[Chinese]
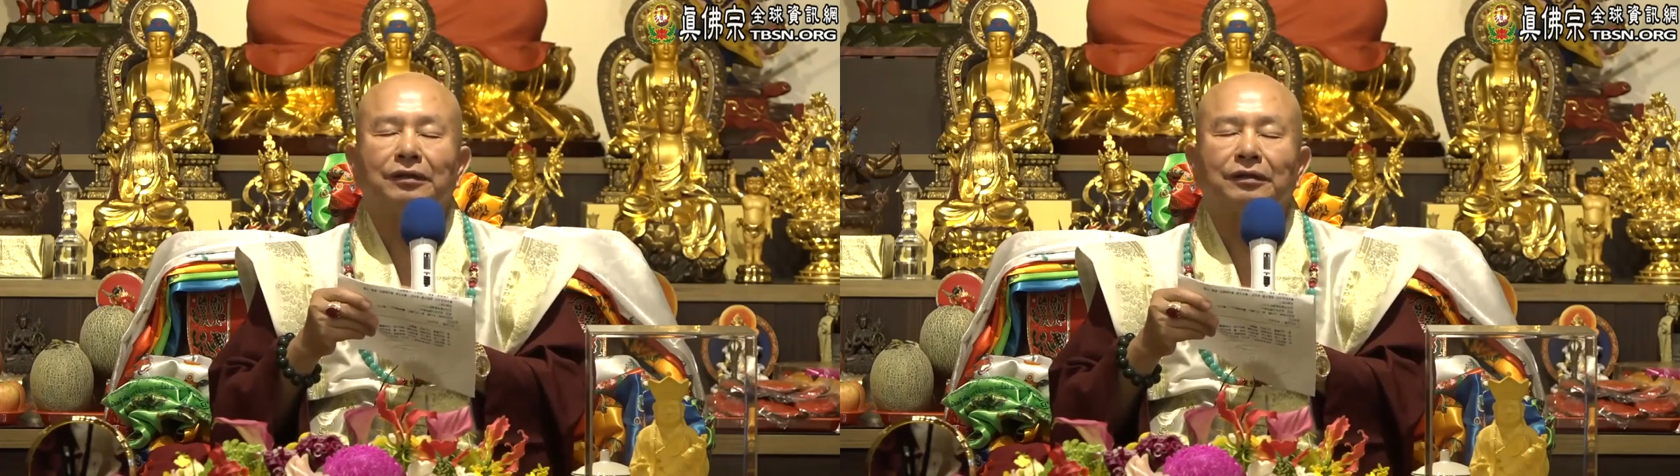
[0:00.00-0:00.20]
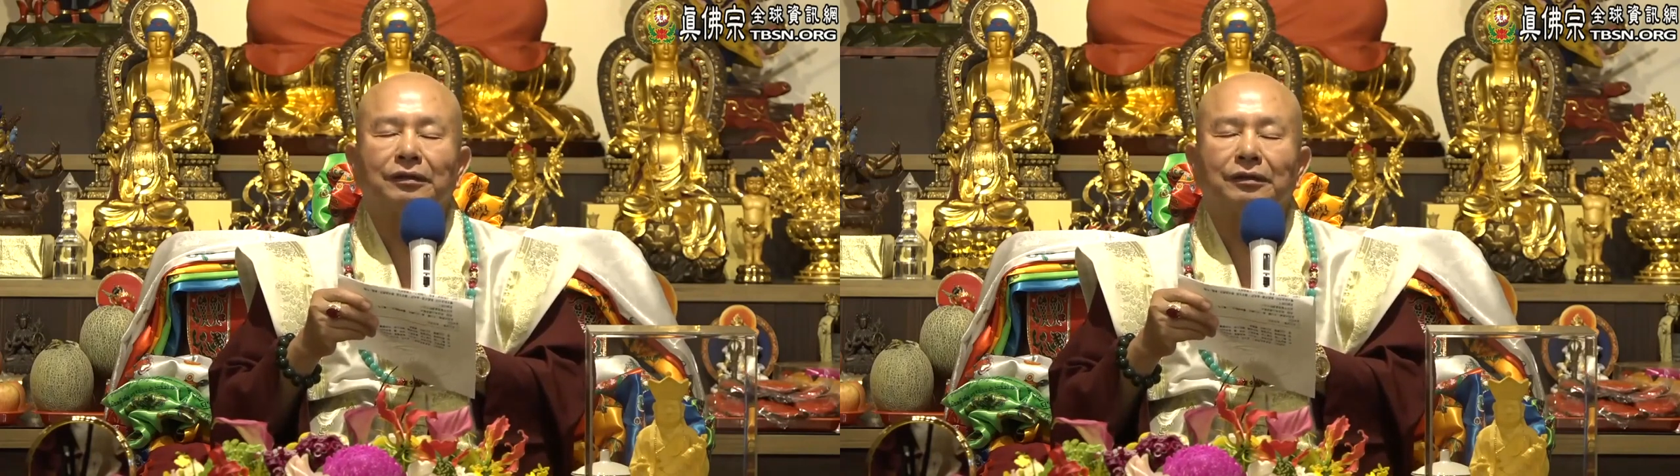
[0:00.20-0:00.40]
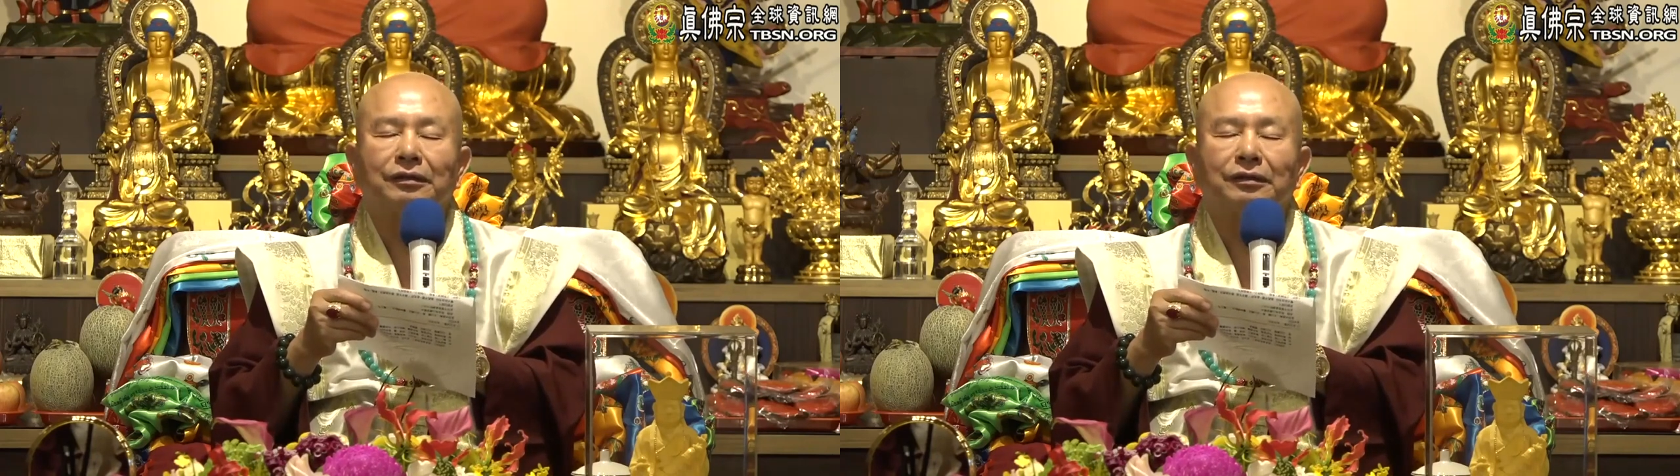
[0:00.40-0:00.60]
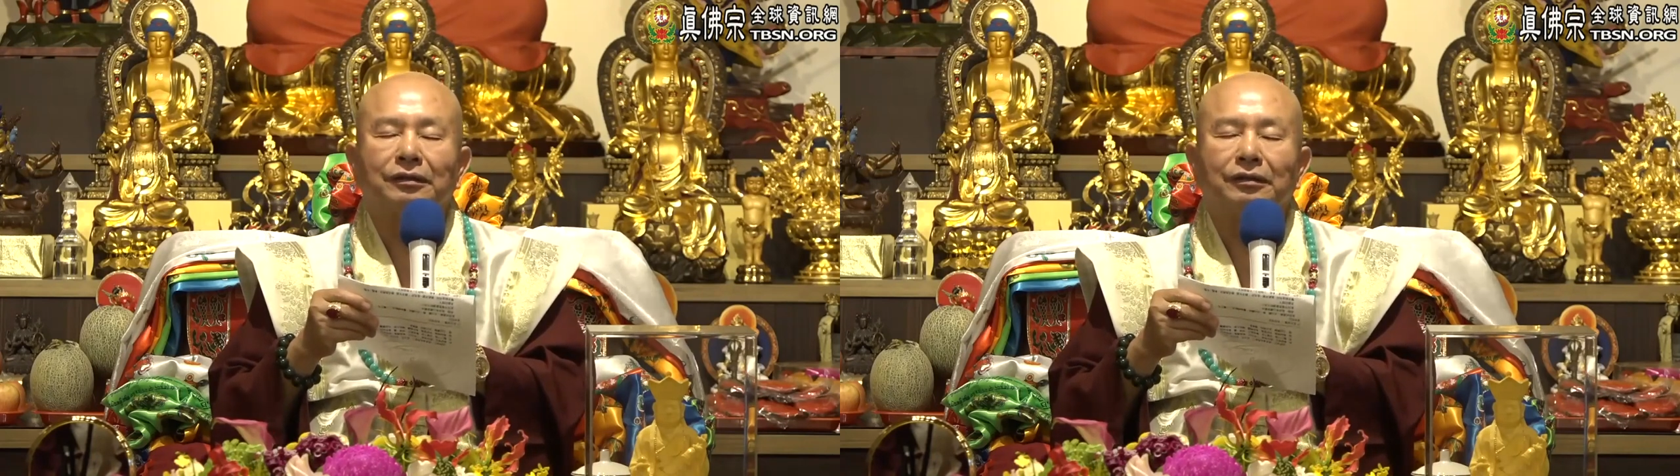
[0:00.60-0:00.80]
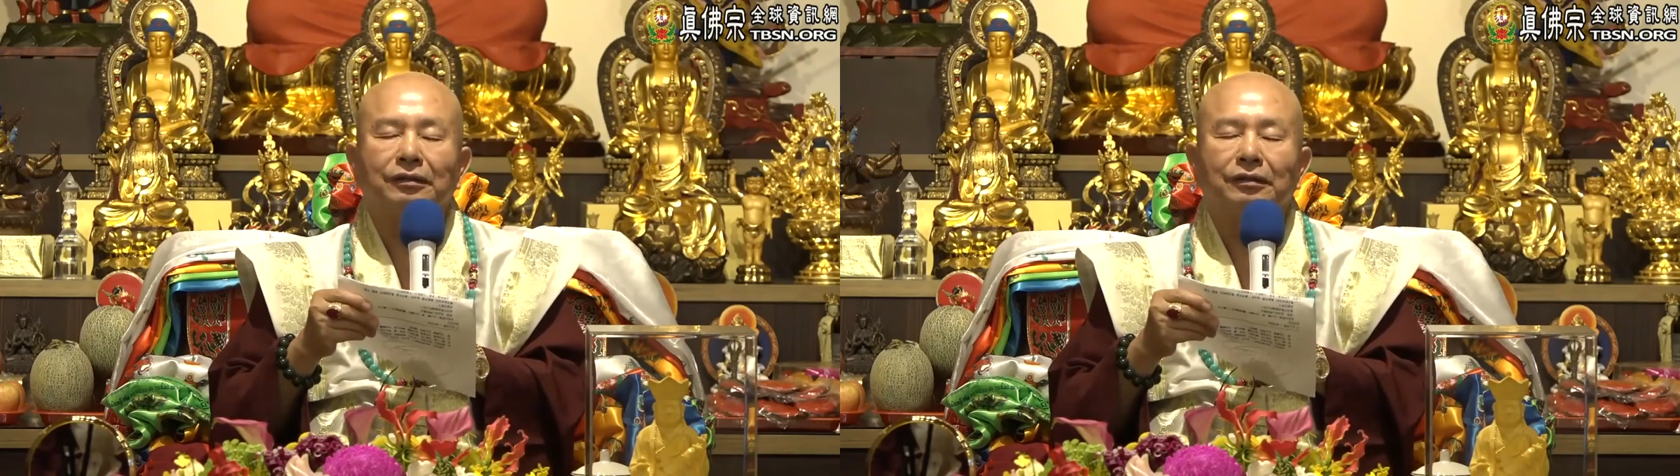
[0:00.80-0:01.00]
个
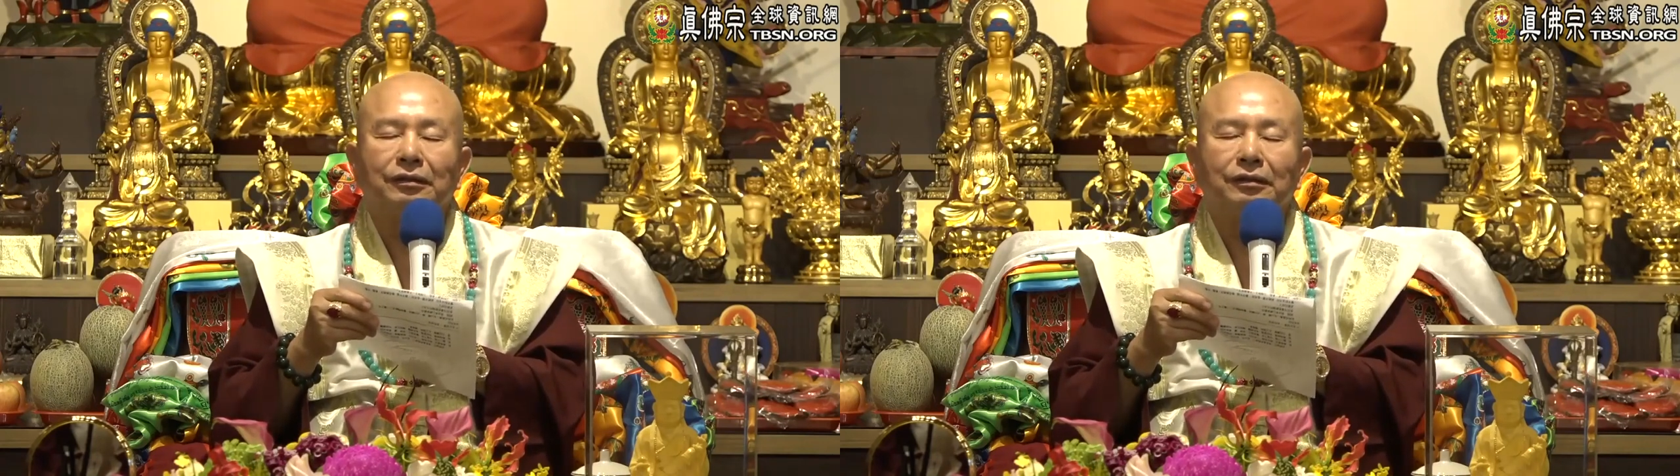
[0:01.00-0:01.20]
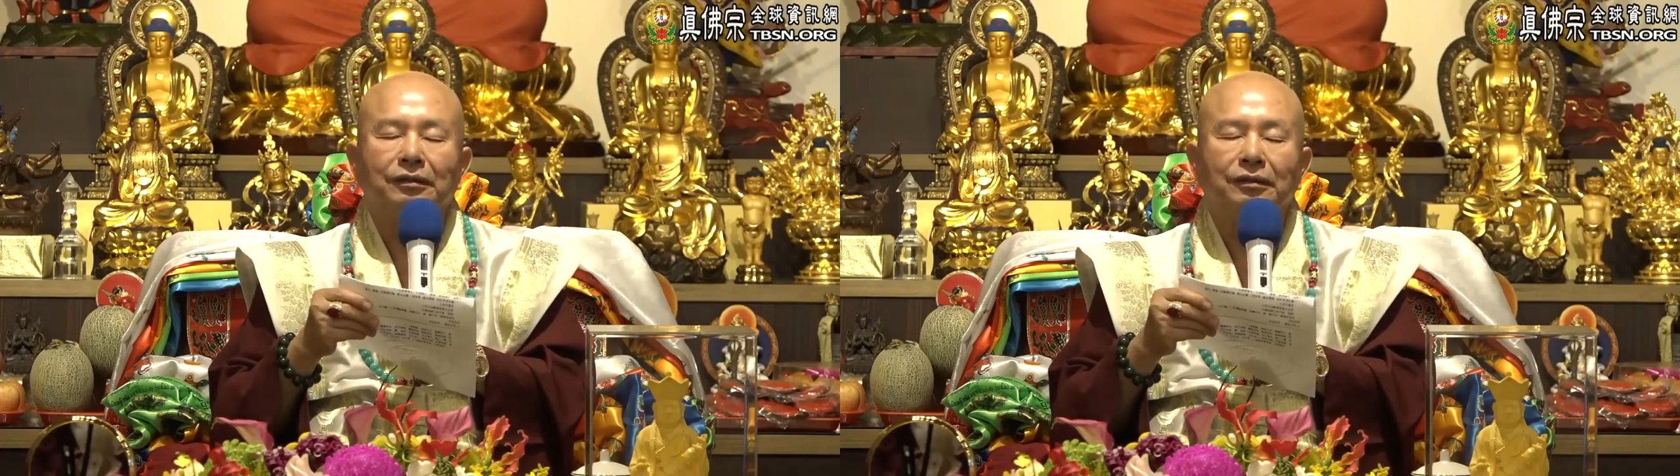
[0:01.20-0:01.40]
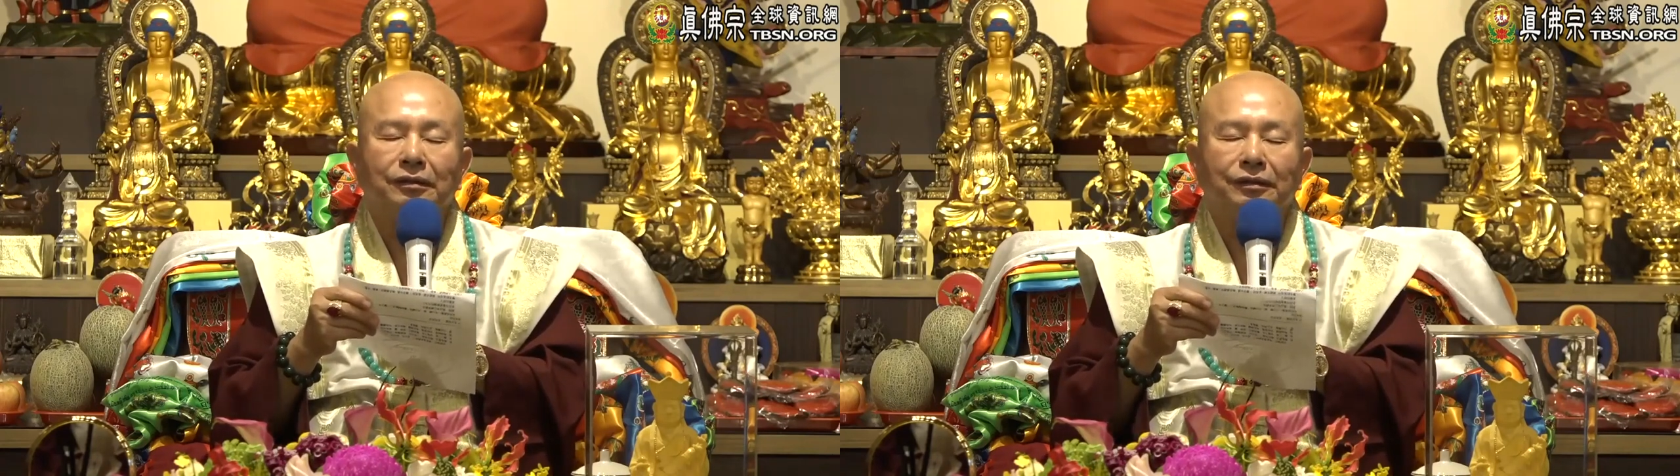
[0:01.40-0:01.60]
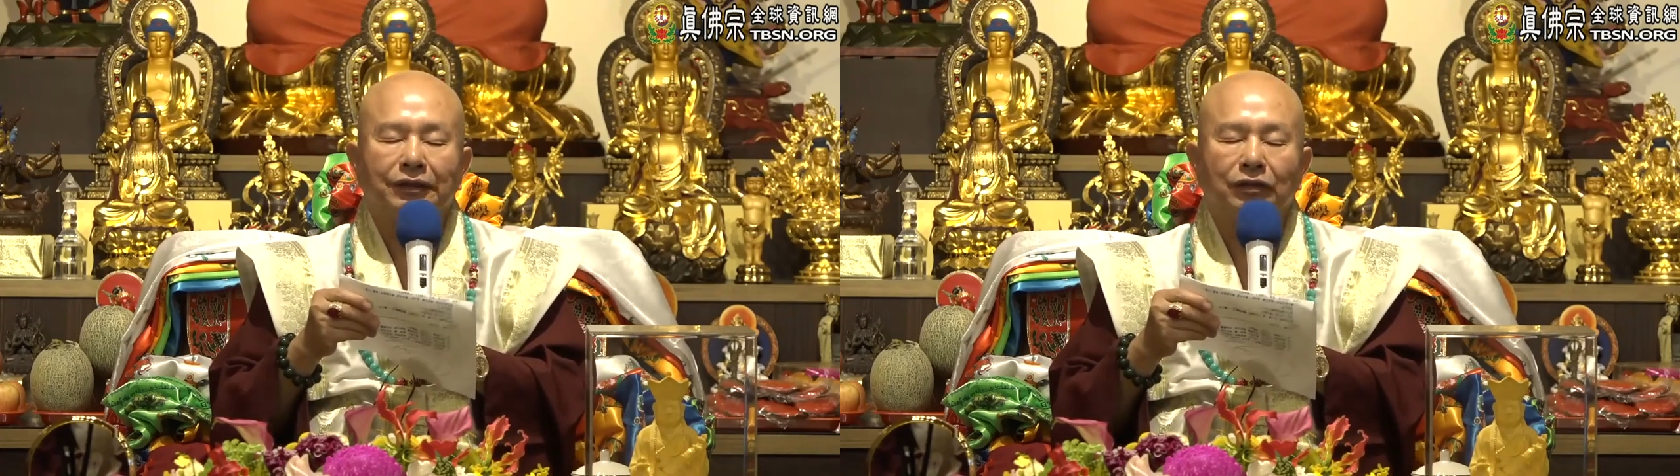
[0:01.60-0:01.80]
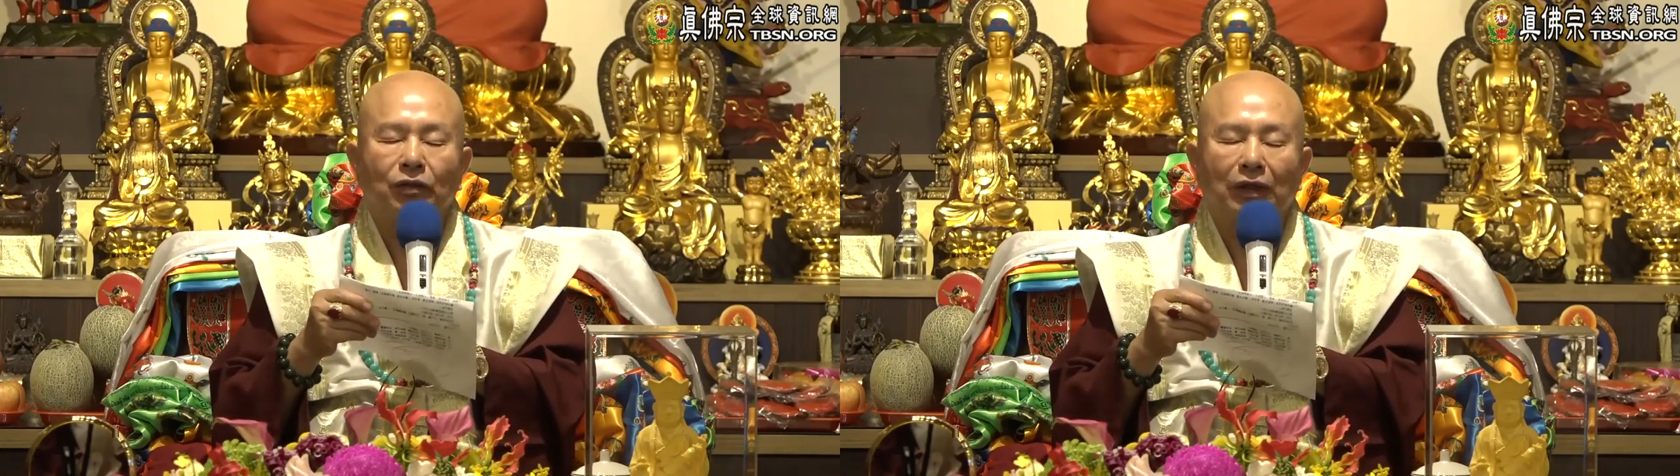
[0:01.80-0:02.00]
金